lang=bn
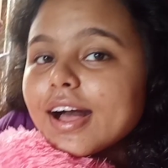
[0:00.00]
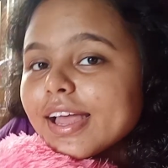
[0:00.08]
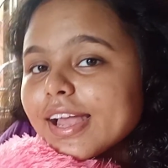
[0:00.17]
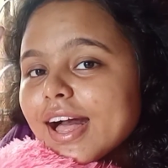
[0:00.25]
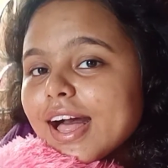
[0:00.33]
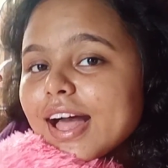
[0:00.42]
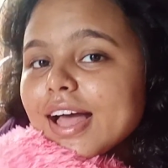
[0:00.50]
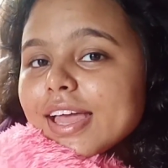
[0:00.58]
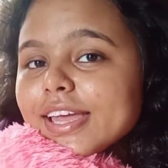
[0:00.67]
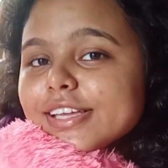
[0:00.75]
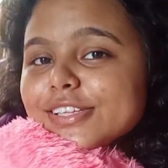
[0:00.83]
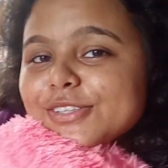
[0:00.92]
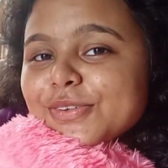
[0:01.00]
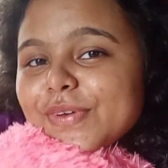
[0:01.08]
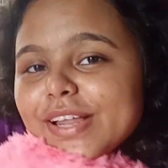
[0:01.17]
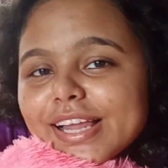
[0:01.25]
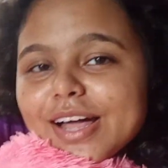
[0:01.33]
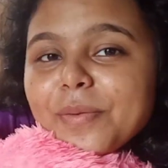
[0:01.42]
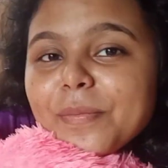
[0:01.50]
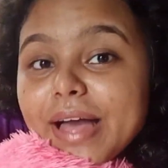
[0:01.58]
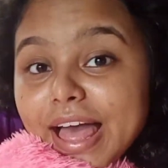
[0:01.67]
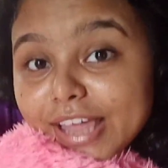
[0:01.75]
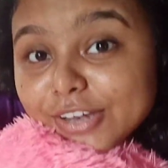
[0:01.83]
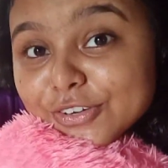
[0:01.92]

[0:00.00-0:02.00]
হাই গাইজ ওয়েলকাম অ্যান্ড